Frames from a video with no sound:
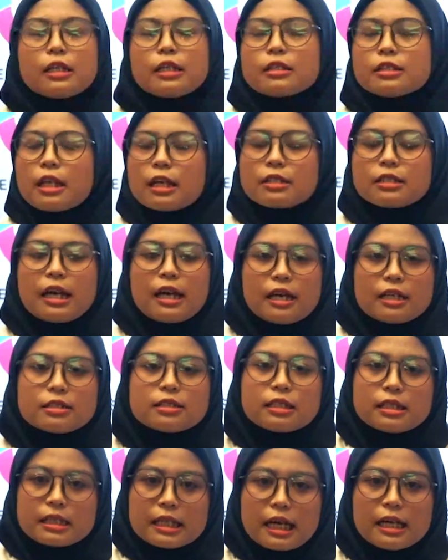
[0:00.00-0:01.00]
Kita sangat
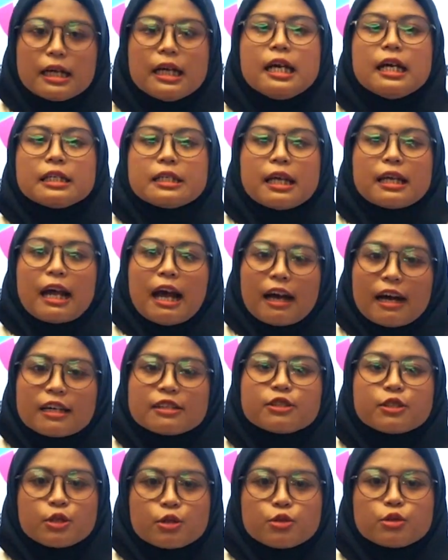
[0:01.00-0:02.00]
senang dan
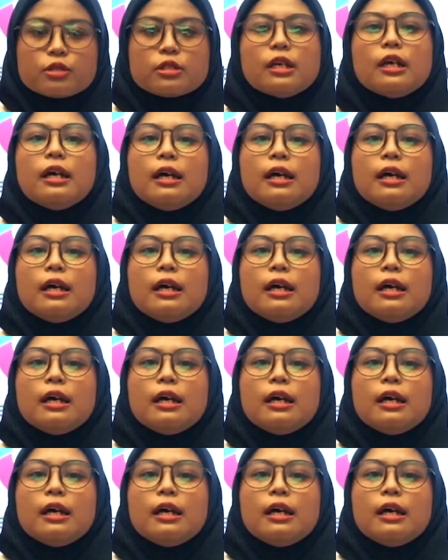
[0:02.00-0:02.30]
akan terus